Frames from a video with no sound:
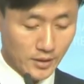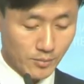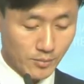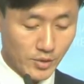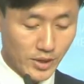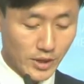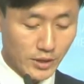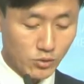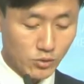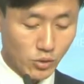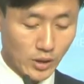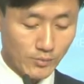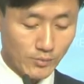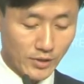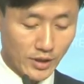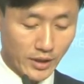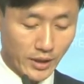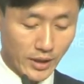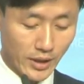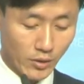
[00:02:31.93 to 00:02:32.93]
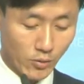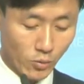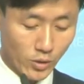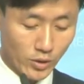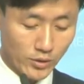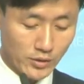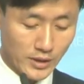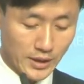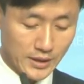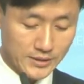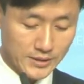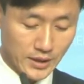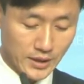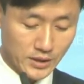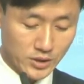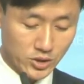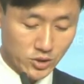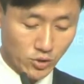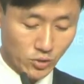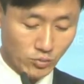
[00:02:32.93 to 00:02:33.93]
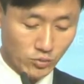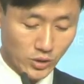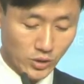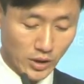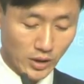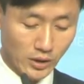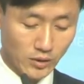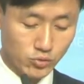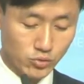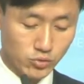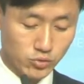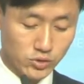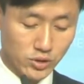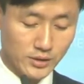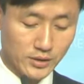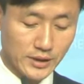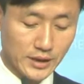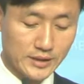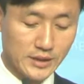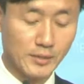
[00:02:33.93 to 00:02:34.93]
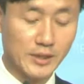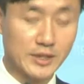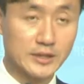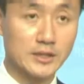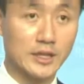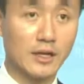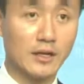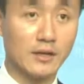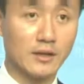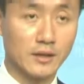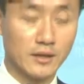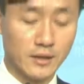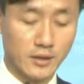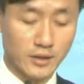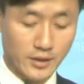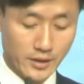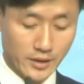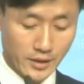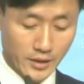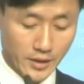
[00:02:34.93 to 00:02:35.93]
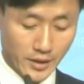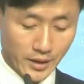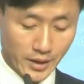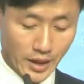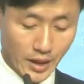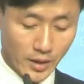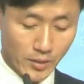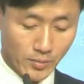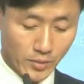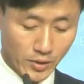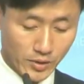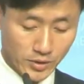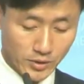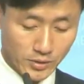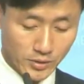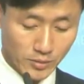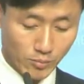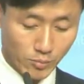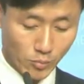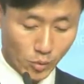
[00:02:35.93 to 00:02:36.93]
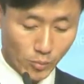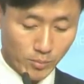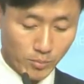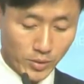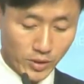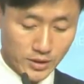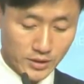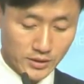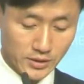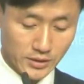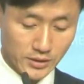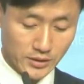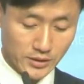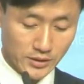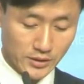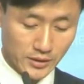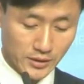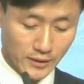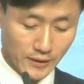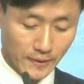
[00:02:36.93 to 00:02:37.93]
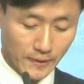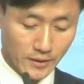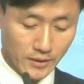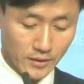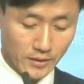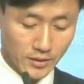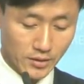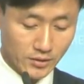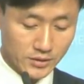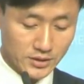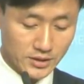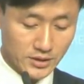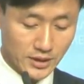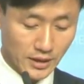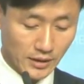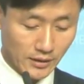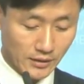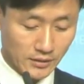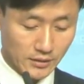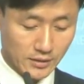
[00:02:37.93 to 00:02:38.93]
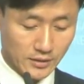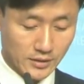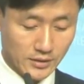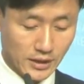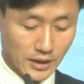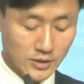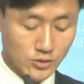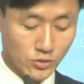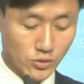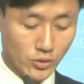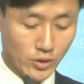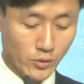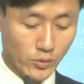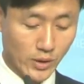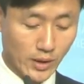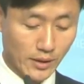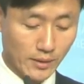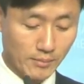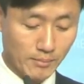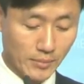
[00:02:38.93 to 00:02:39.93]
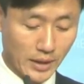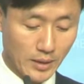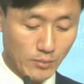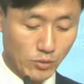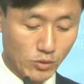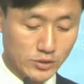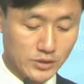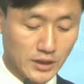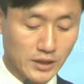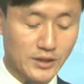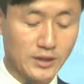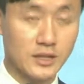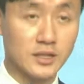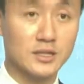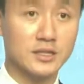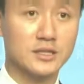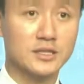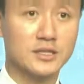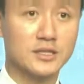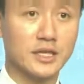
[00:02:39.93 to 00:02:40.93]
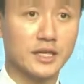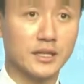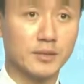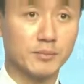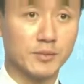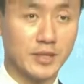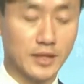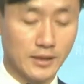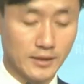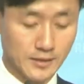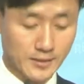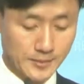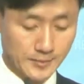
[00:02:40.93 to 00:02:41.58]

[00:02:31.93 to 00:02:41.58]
미래통합당의 원내 새 지도부가 구성되자마자 개버릇 못 버리듯 역시나 딴소리와 발목 잡기 시작입니다.